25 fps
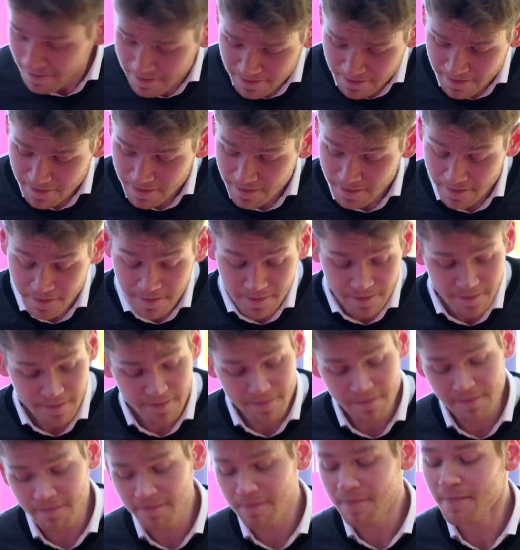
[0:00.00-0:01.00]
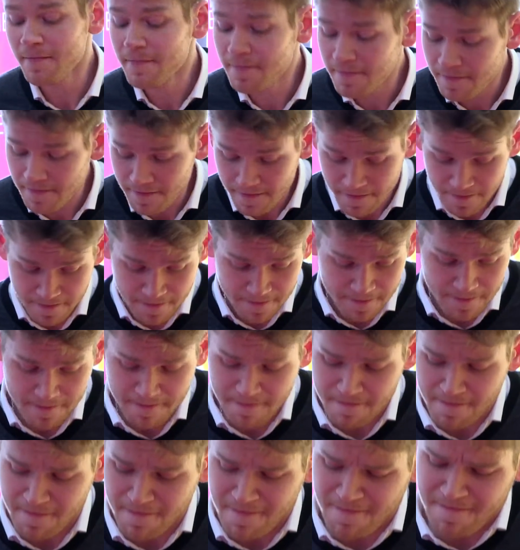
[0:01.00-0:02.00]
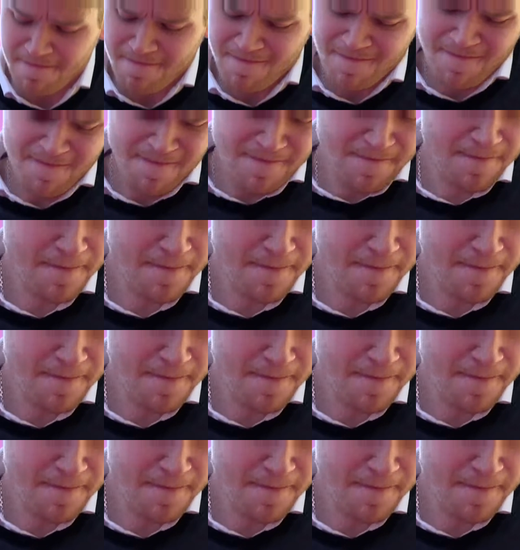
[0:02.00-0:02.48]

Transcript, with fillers: 演奏了一曲。Andrew 精湛的技